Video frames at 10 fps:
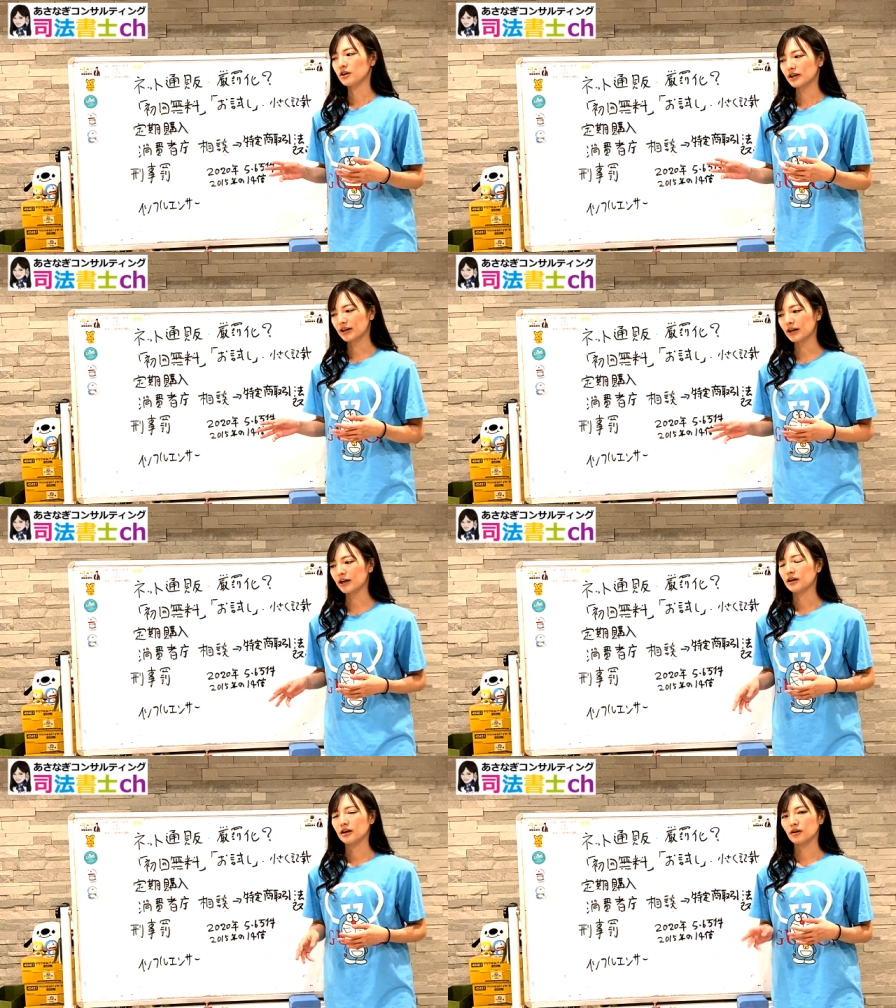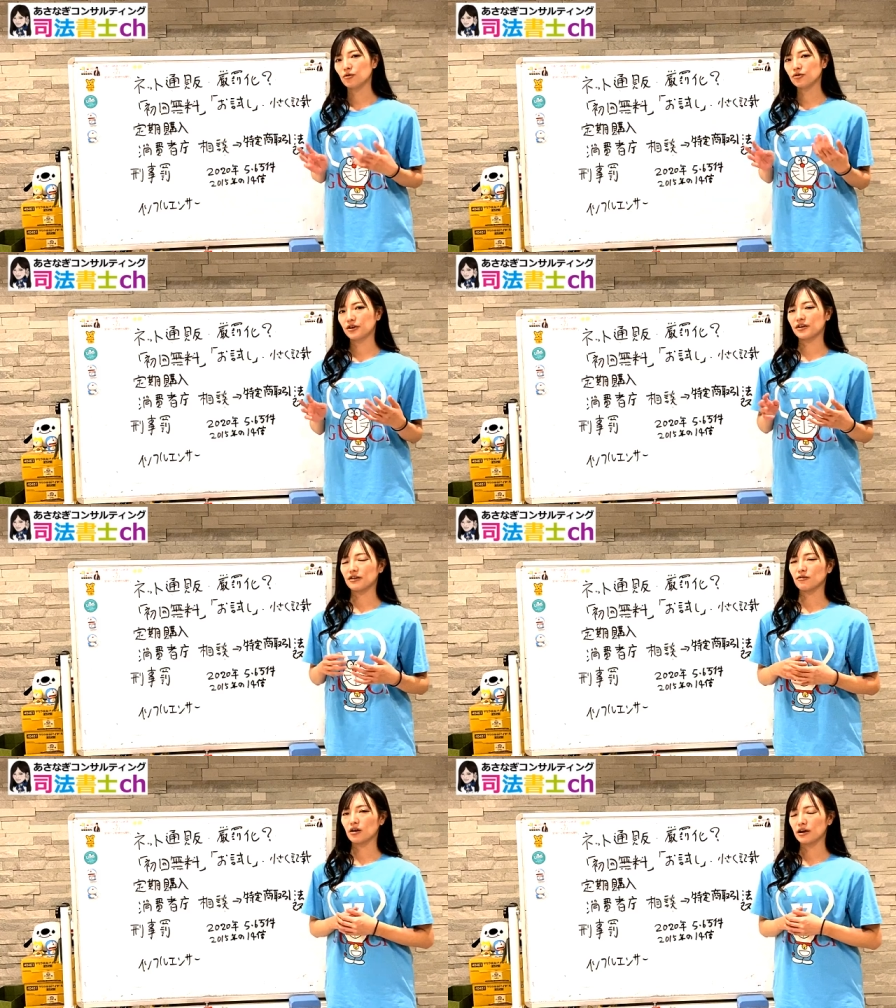ただ、え大手さ
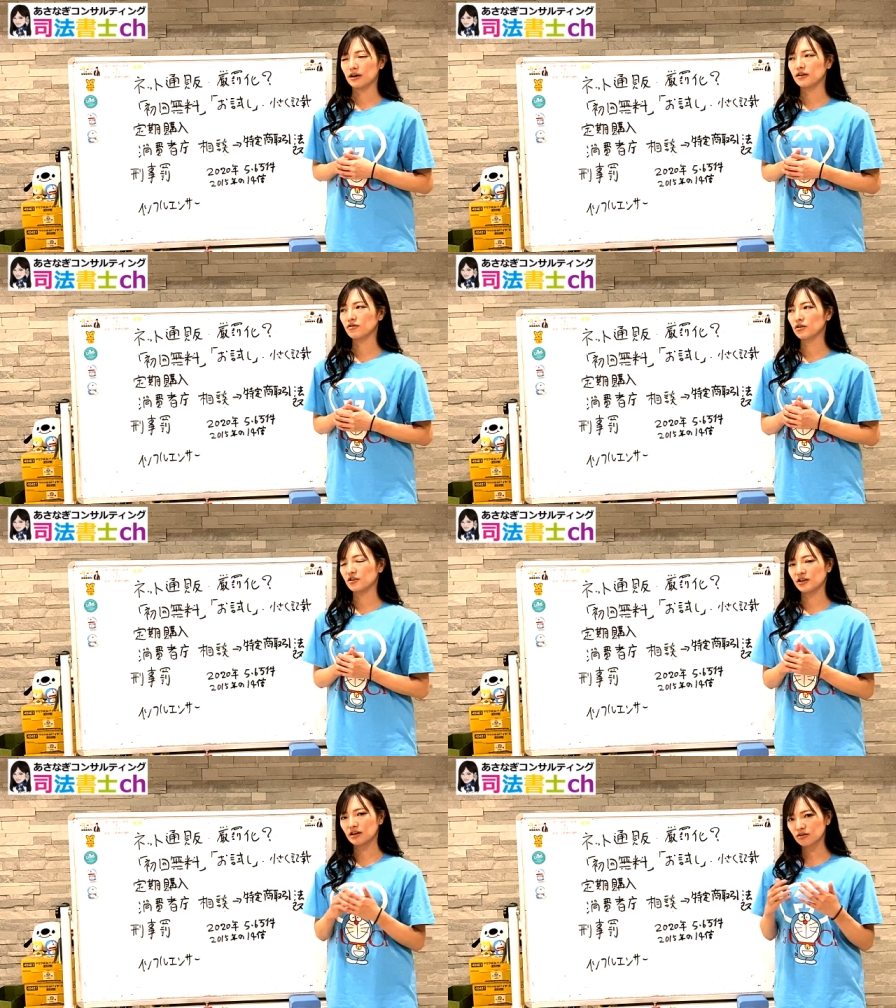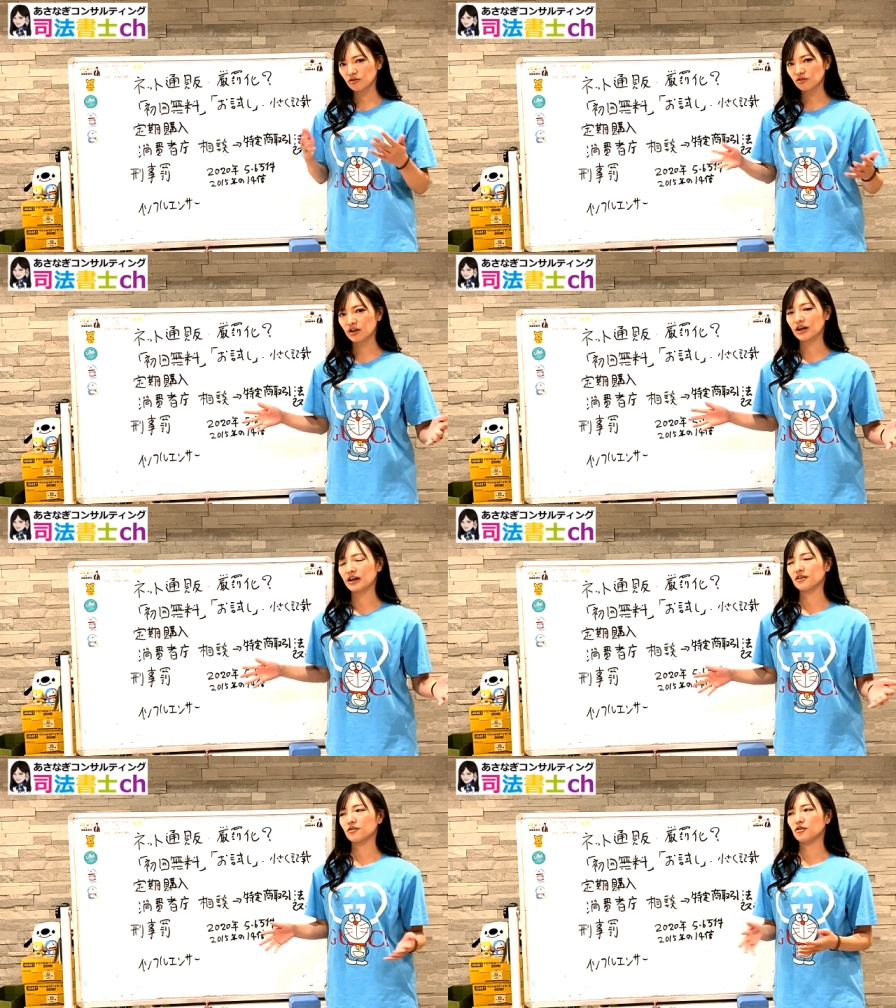んとかねそういったちゃんとした
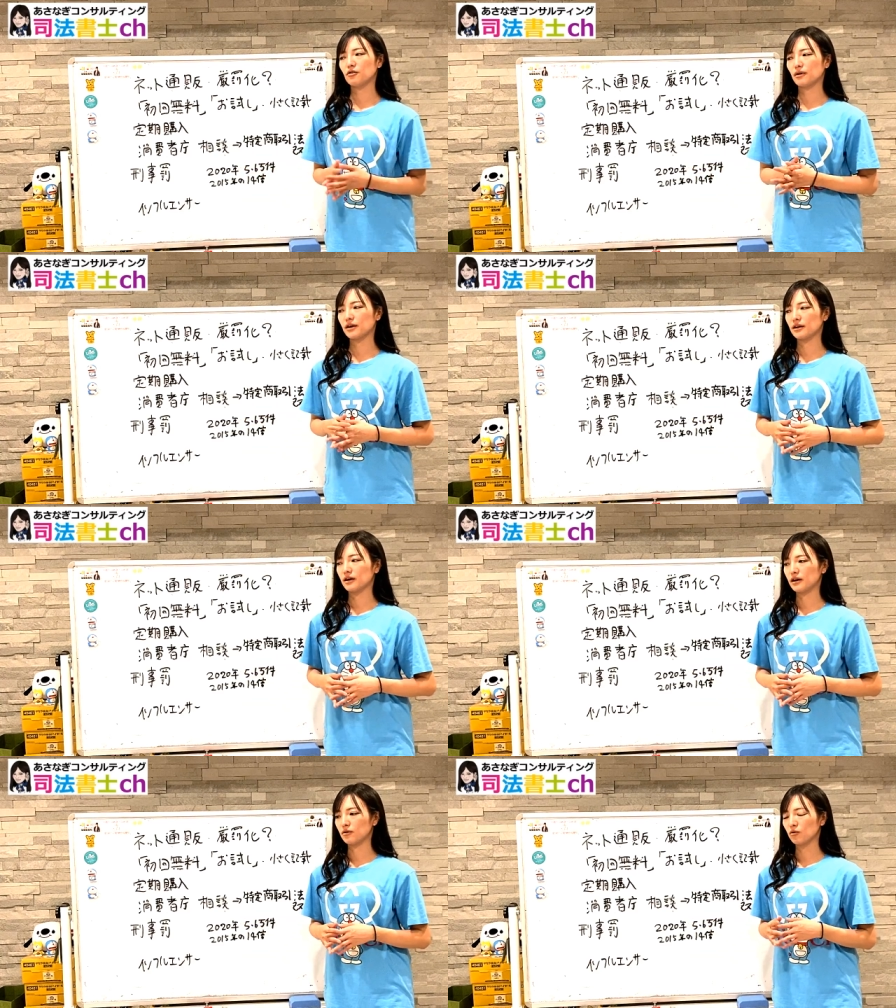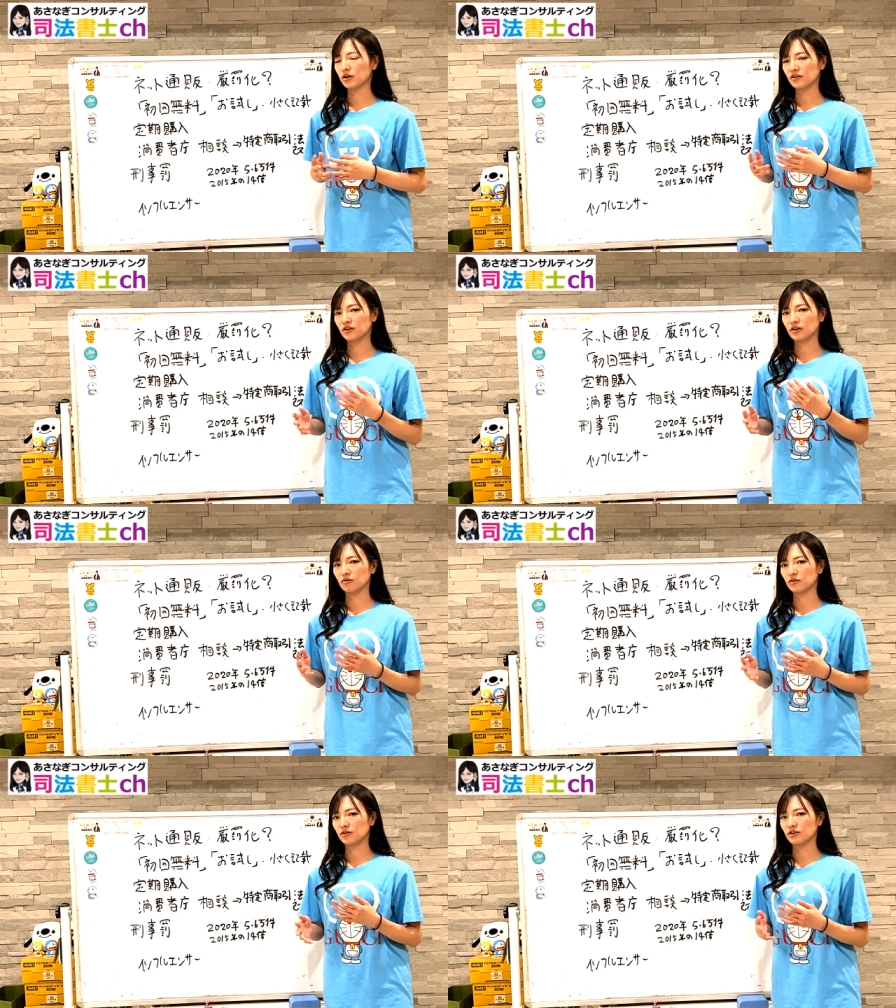会社というのはあのお客さん
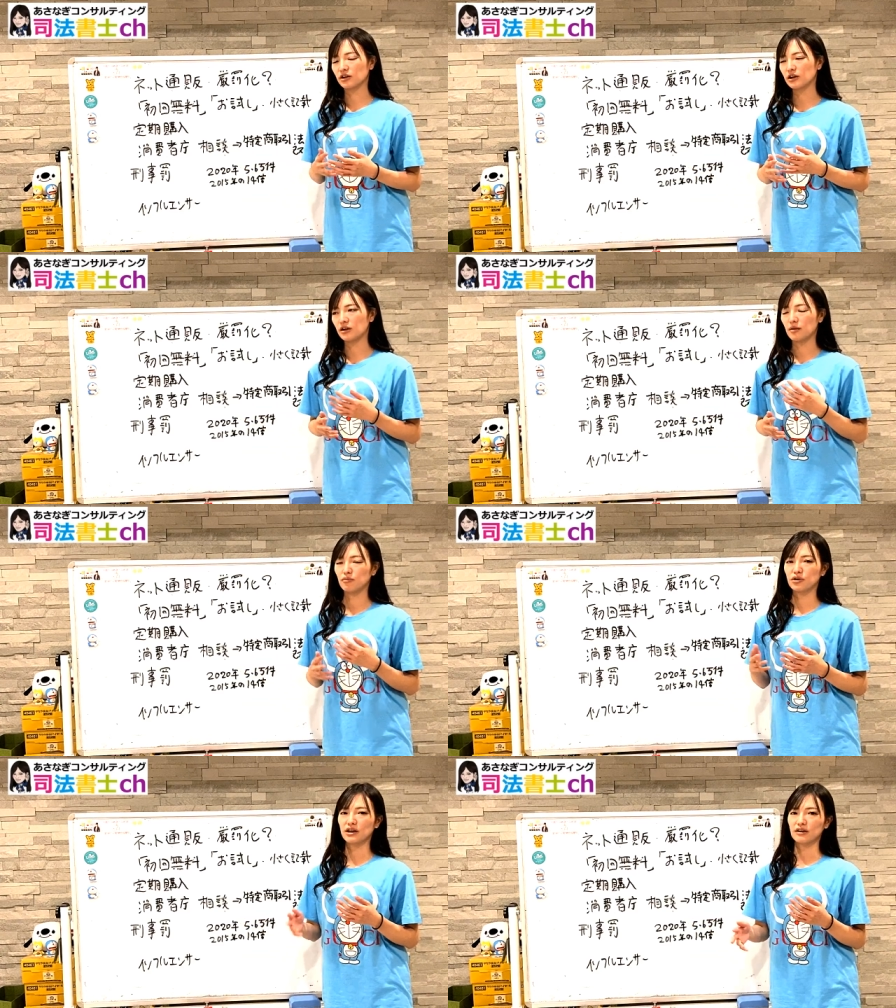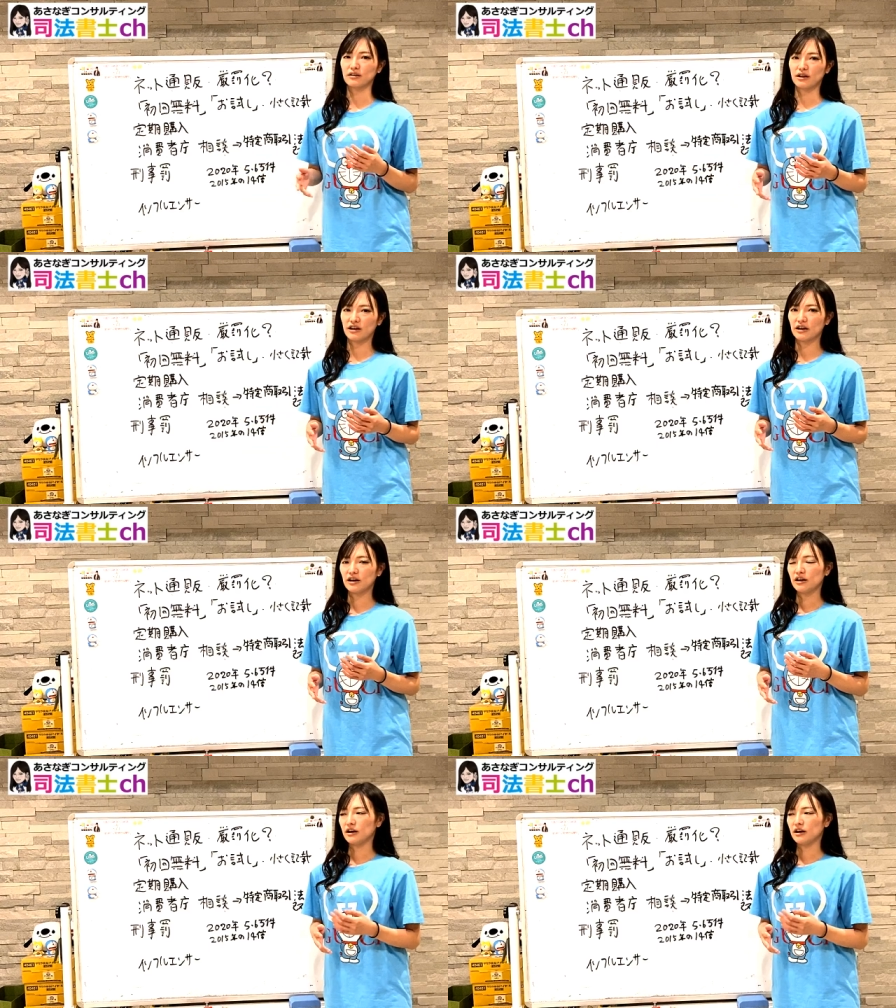とで、ね、しっかりね向き合って、